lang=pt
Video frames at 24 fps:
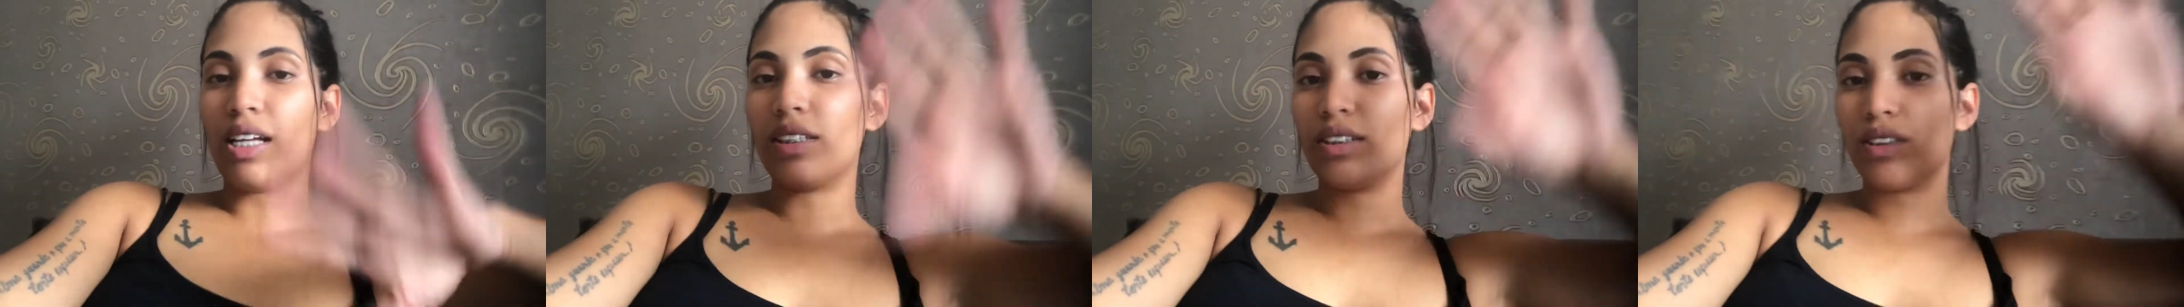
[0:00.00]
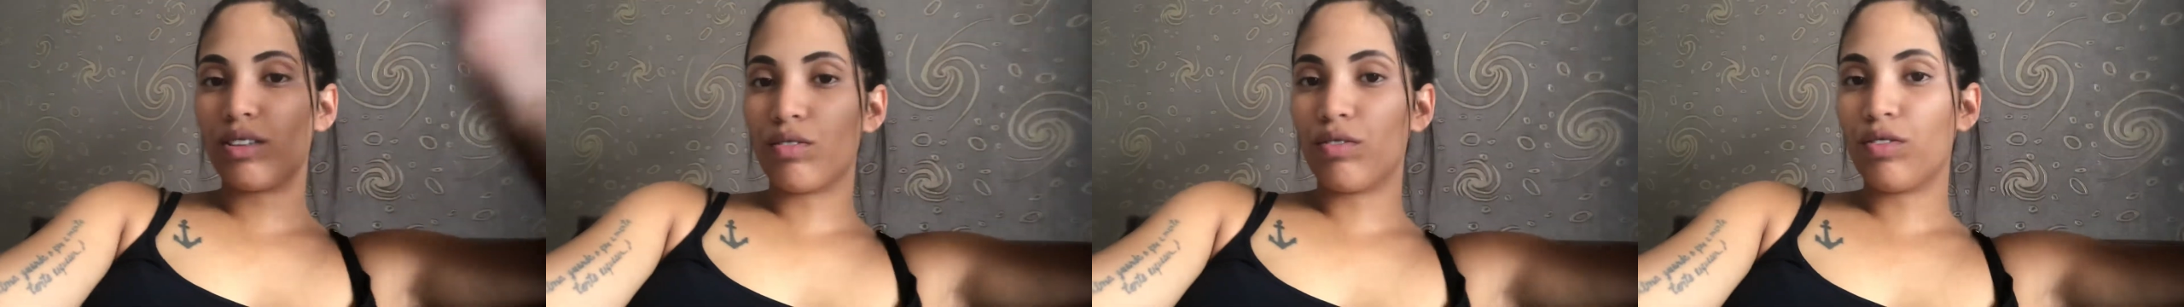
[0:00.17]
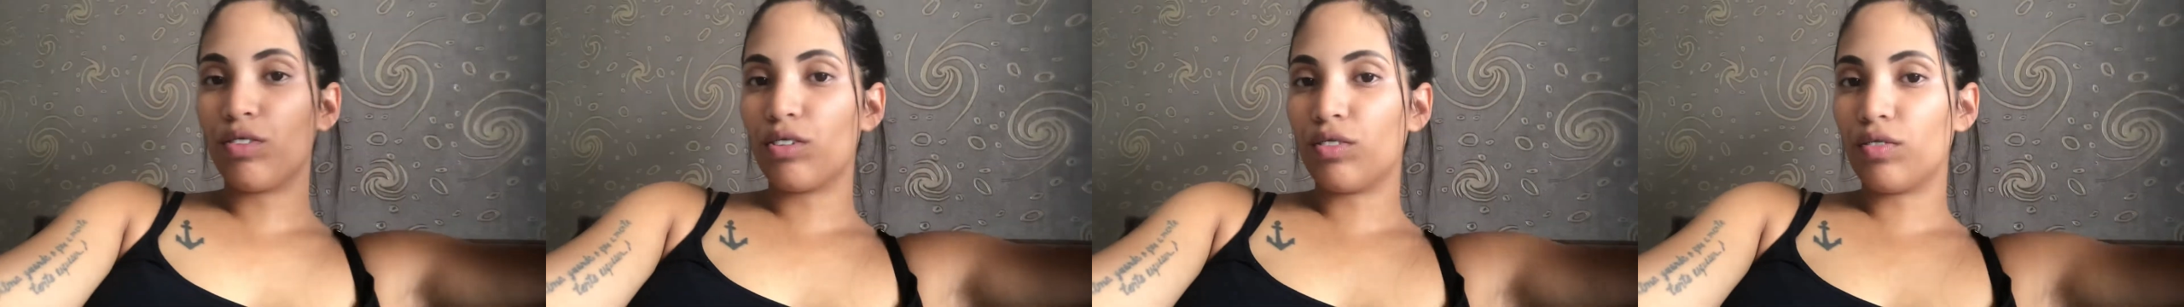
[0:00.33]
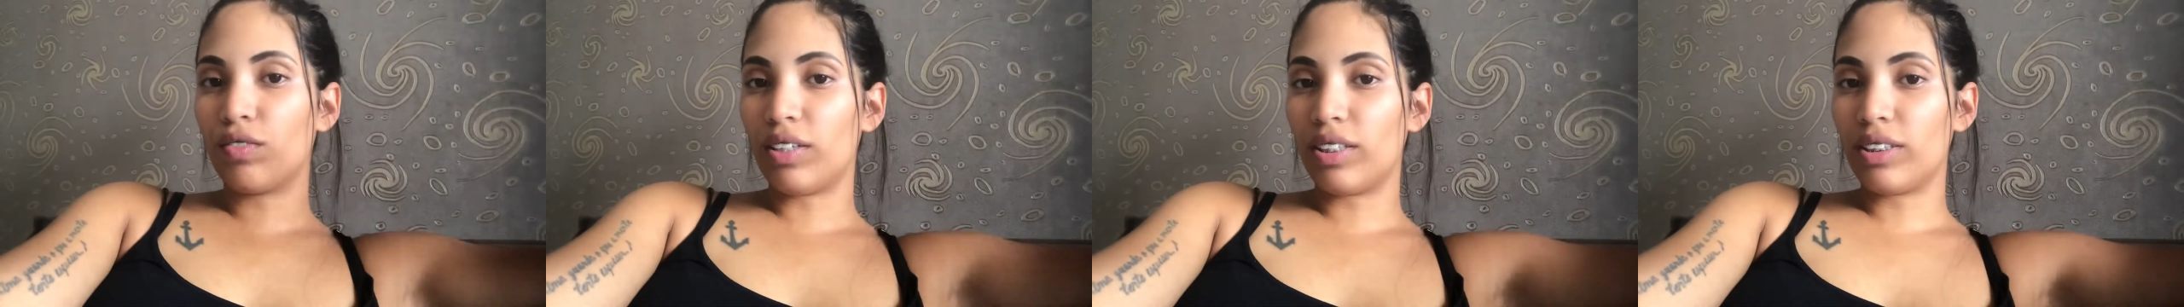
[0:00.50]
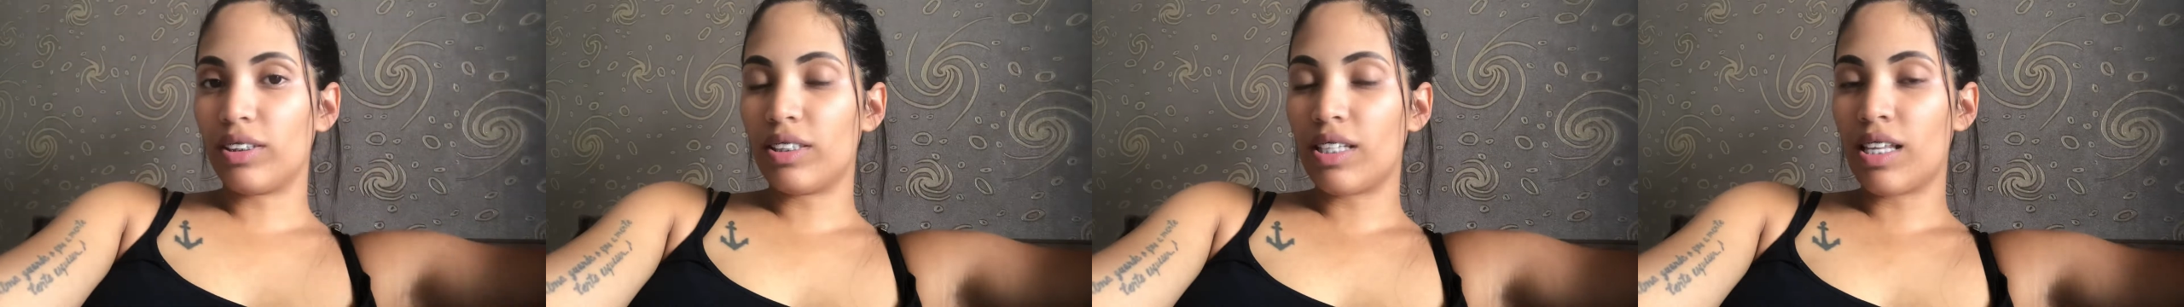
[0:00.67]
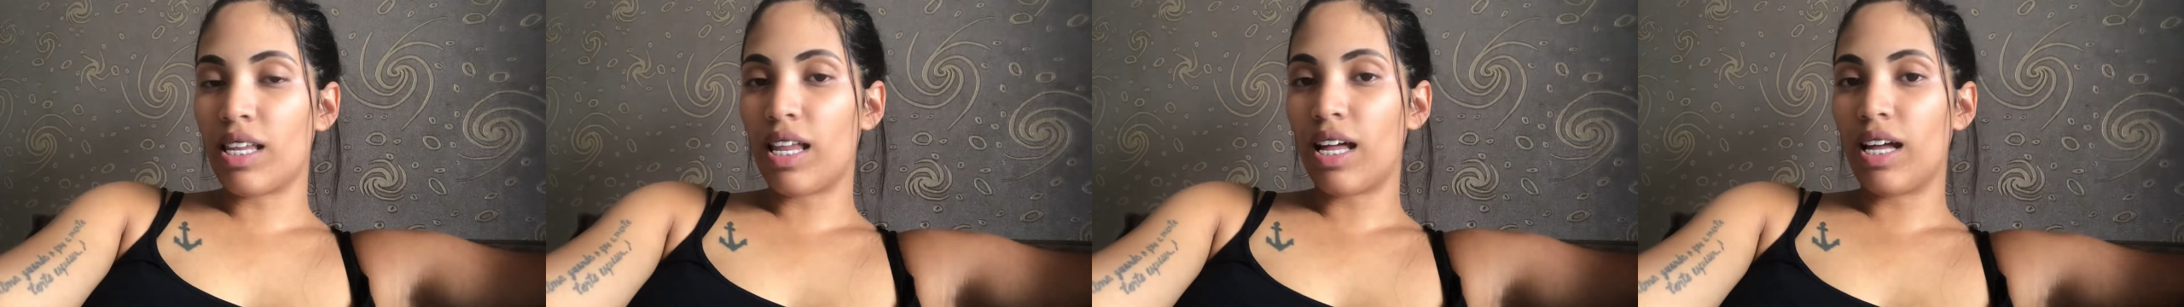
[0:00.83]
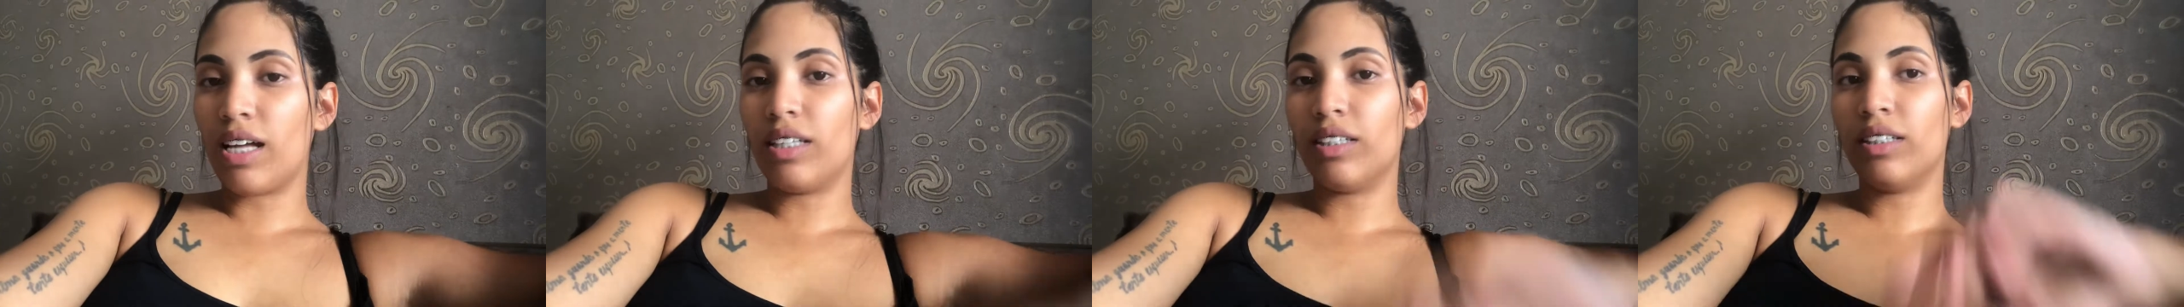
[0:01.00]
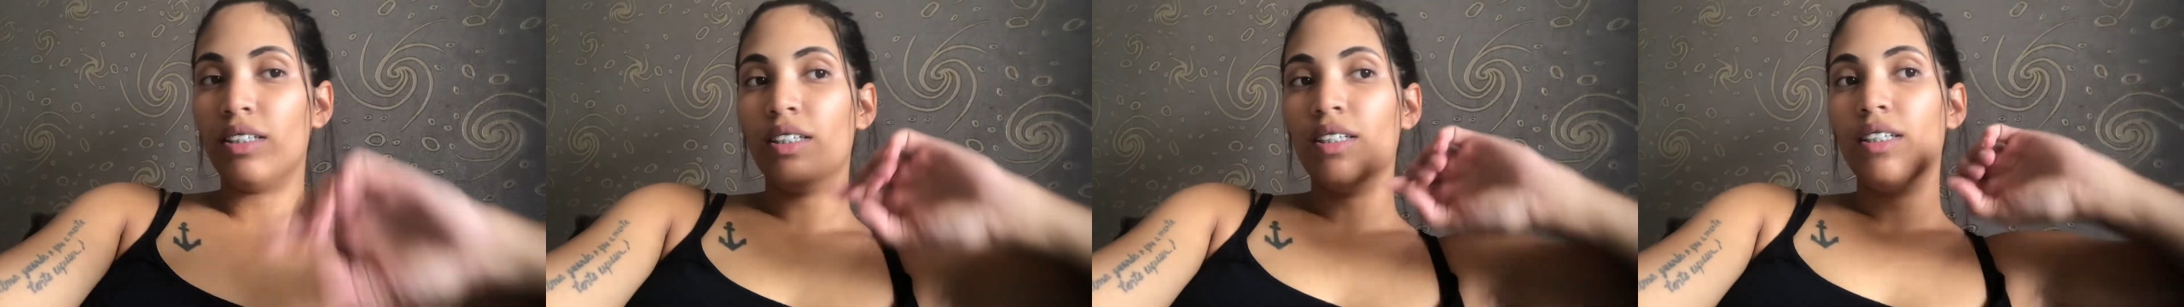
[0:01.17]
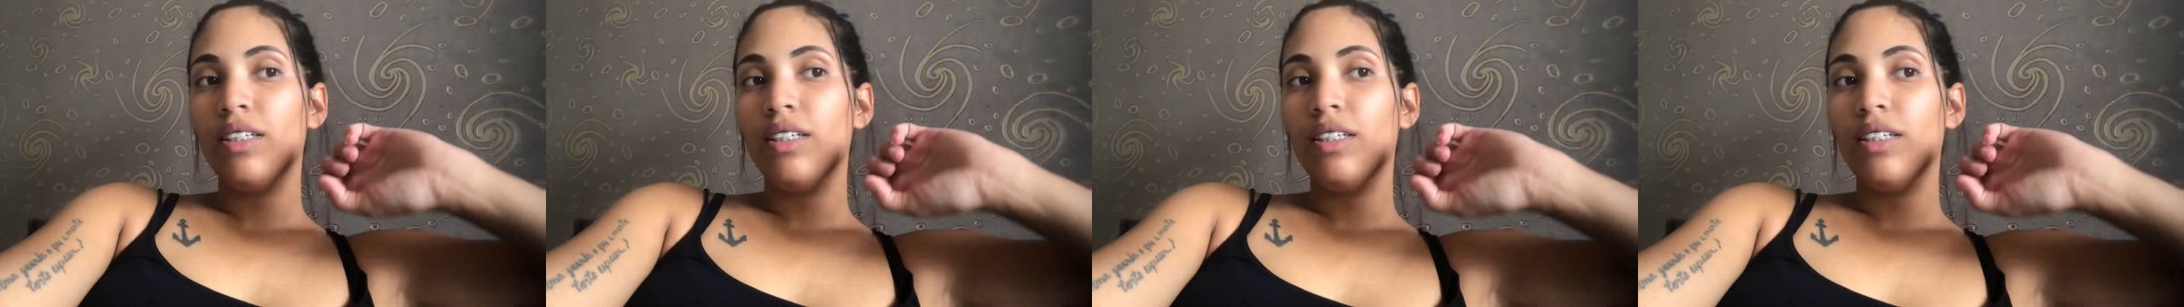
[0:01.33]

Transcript: Se não for, não vai ser lá.